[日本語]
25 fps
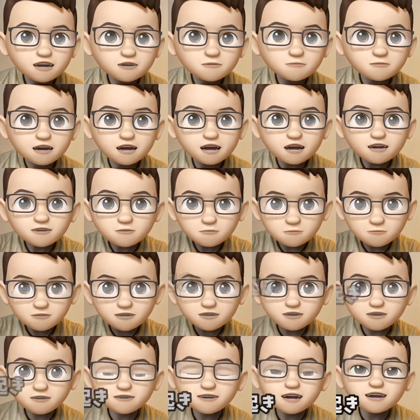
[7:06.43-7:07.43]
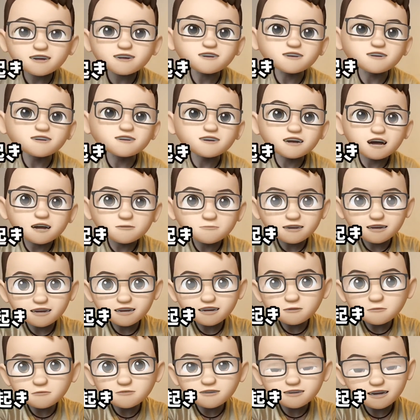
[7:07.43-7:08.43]
顔も作らず髪型
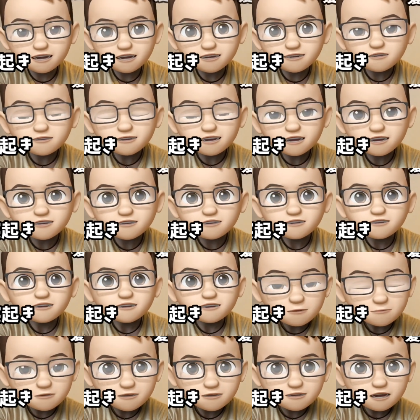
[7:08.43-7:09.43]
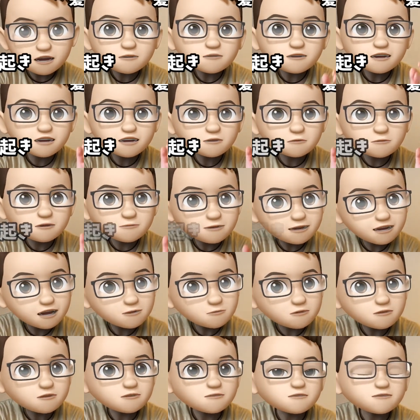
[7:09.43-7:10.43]
もセットせず寝起きのままで
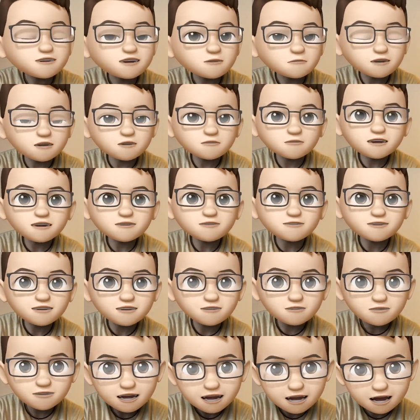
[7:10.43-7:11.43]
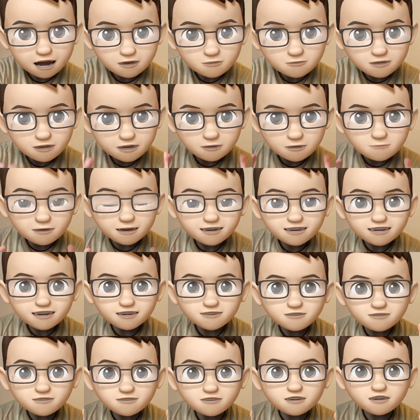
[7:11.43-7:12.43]
も撮れるっていうのが顔だけ
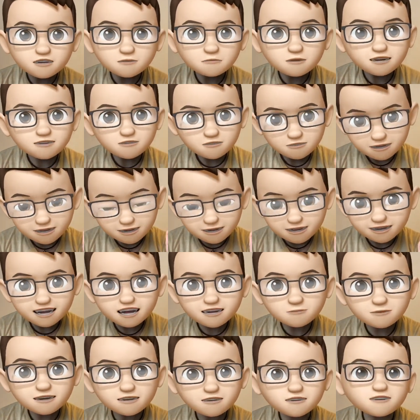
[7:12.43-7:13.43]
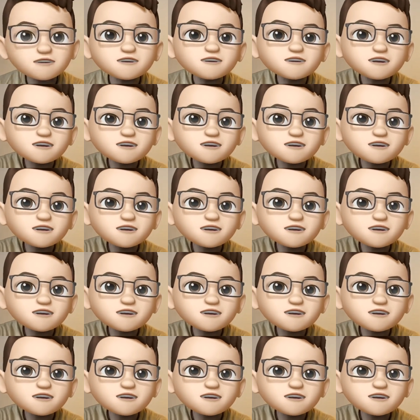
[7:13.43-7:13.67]
バーチャル YouTuber の一番の